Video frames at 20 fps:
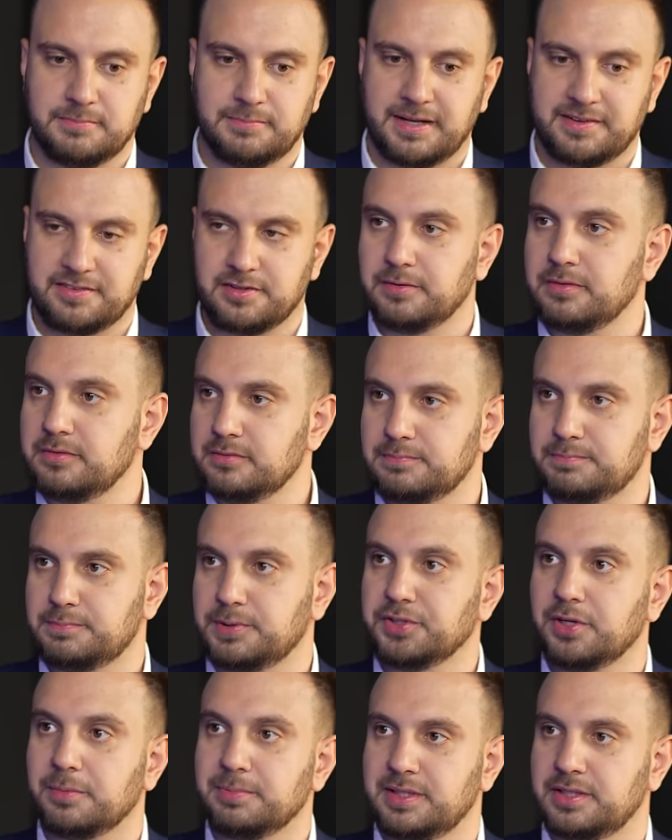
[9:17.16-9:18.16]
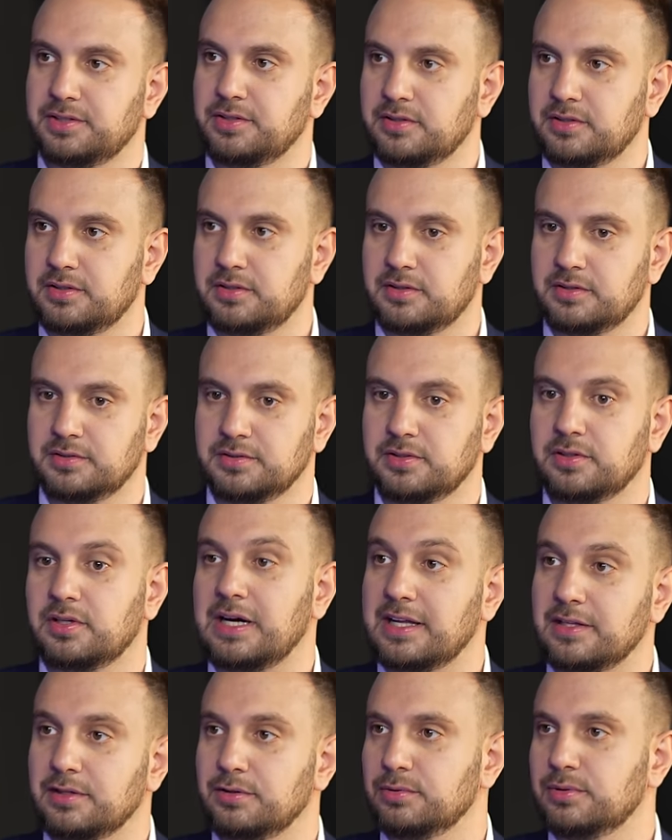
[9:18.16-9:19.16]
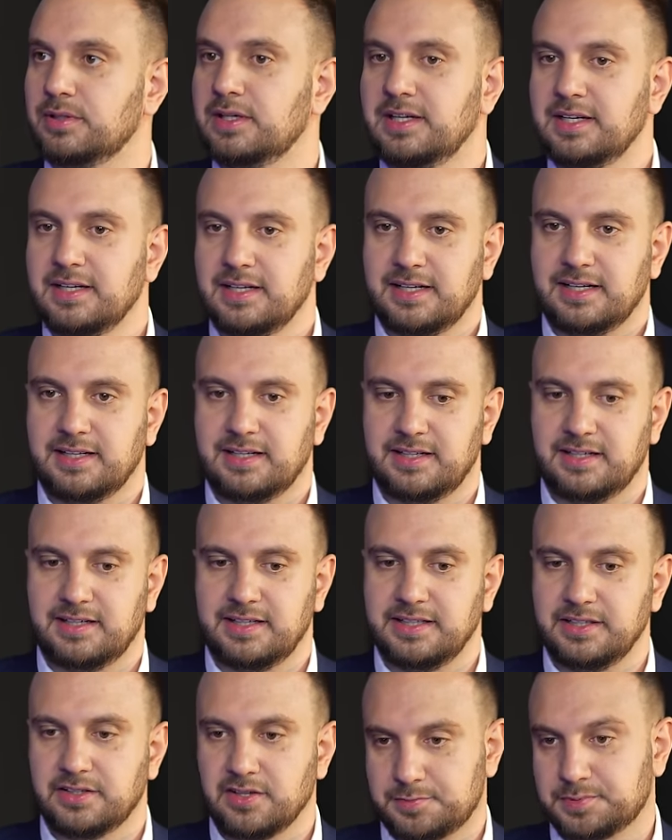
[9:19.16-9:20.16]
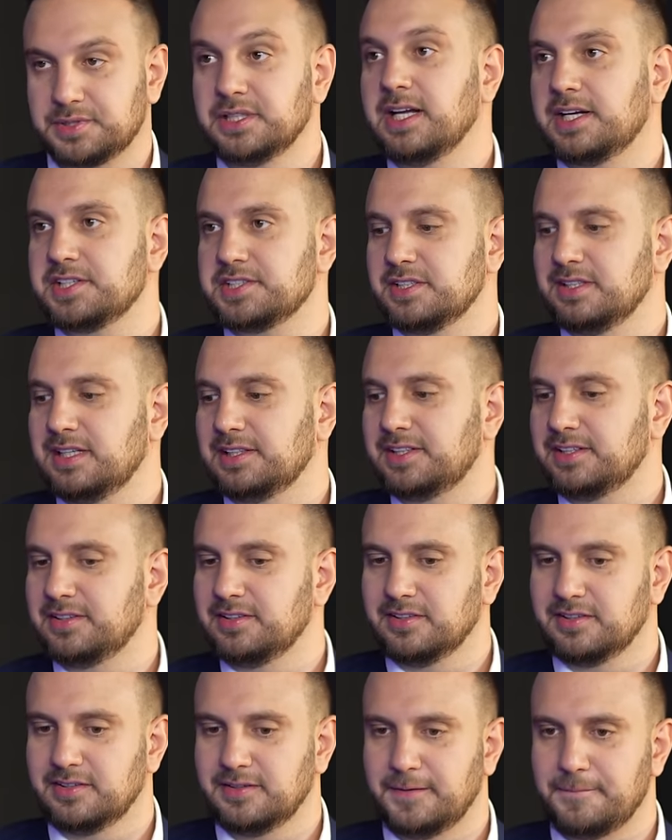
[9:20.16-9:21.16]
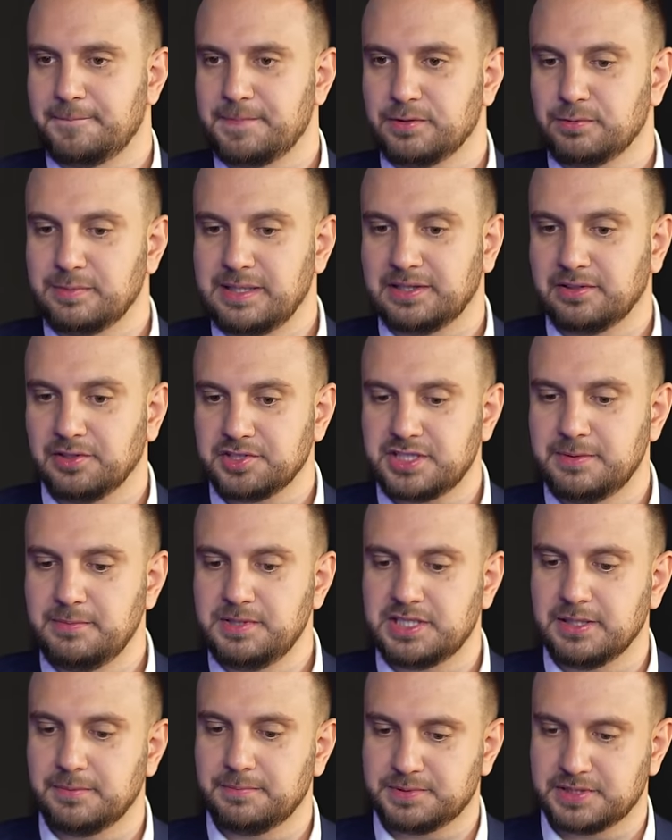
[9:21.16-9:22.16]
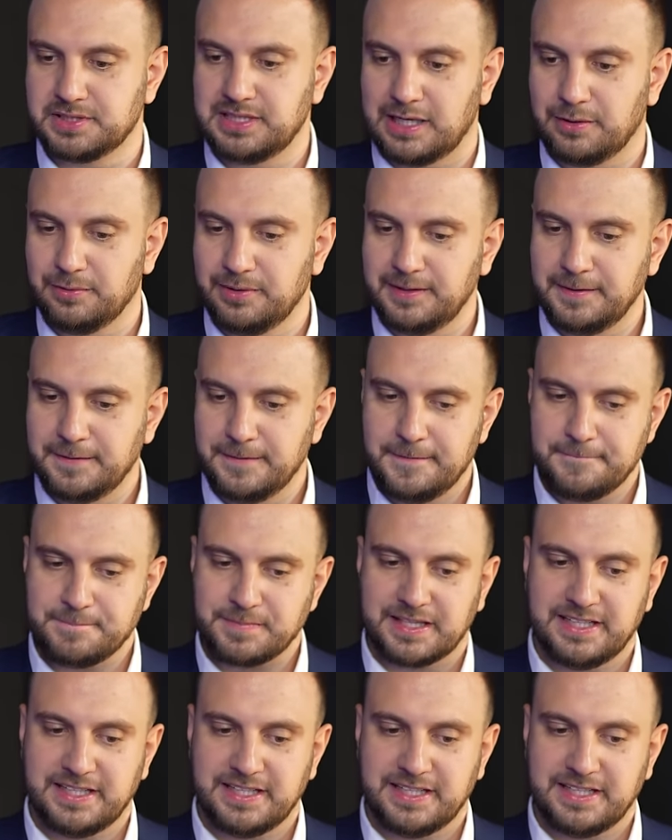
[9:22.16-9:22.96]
bardzo podobne do, do handlu mhm. Y, i do sprzedaży. Dlatego umiejętności mi się przydały.